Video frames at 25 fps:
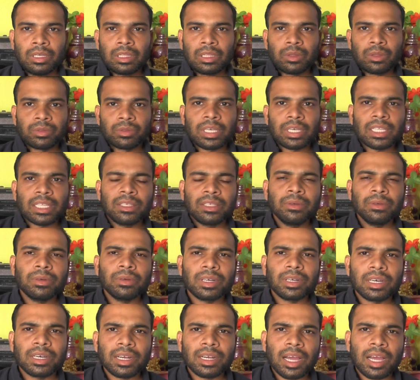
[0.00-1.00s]
तो साथियों
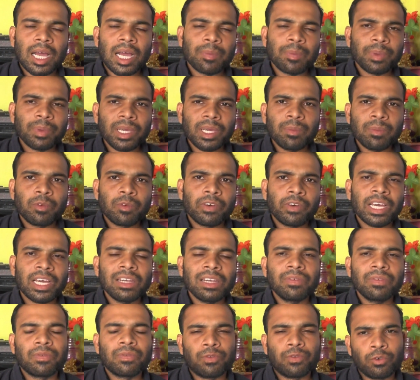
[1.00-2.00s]
अगर आपके मोबाइल
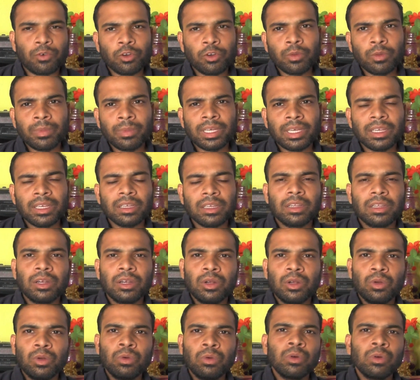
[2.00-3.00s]
फ़ोन में
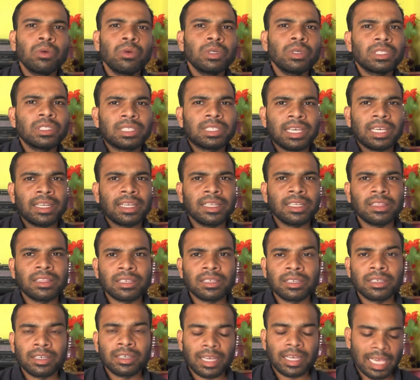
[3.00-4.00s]
लूडो जैनिथ
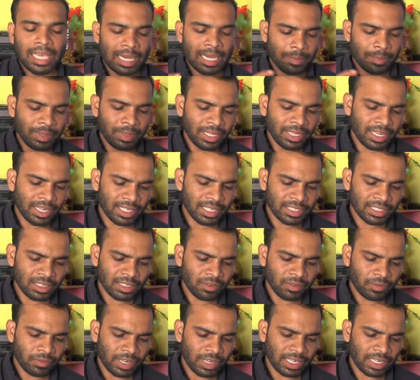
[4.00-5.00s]
एप्लीकेशन
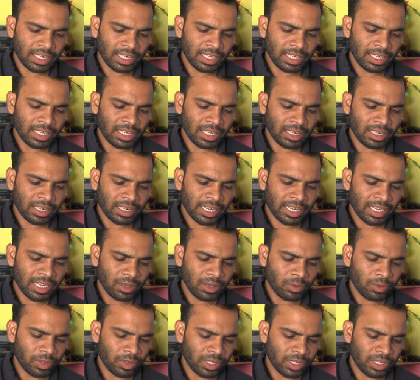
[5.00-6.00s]
वर्क नहीं कर रहा है
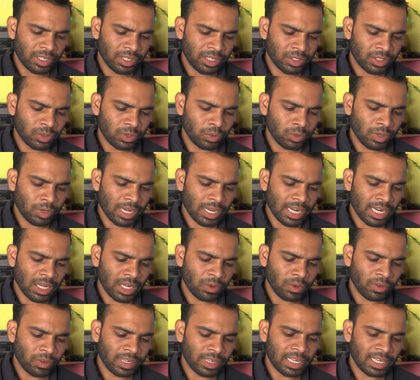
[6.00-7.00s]
कोई इशू आ रहा है
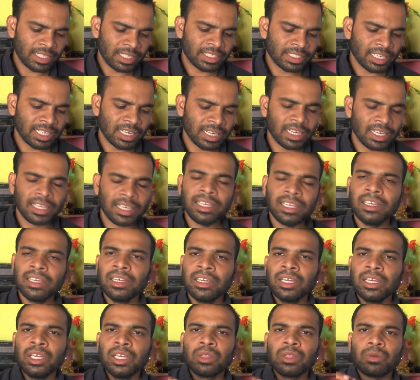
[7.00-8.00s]
कोई ग्लिच आ रहा है
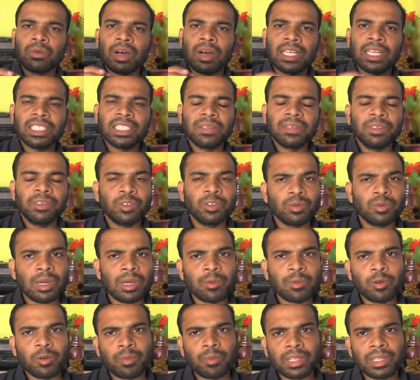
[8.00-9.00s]
तो आज की वीडियो में
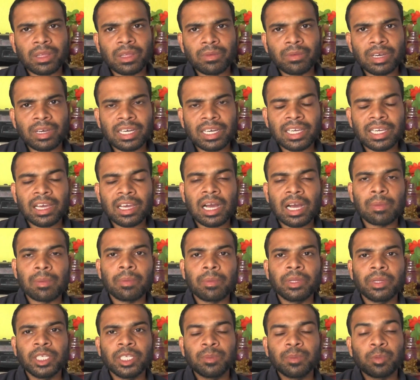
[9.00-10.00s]
आपको बताऊंगा कि आप
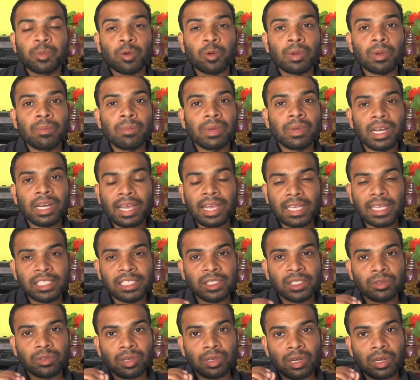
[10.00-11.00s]
अपनी इस प्रॉब्लम का कैसे
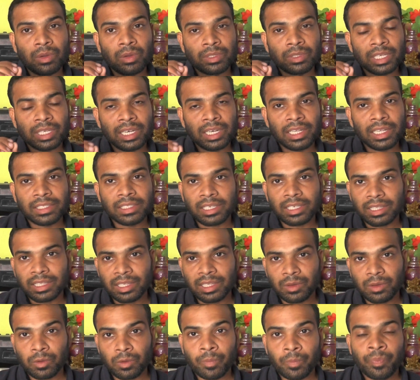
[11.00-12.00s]
सॉल्यूशन ले सकते
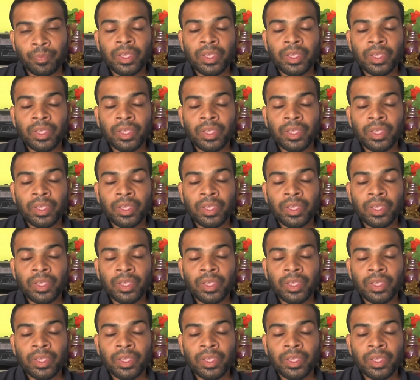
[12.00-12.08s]
हो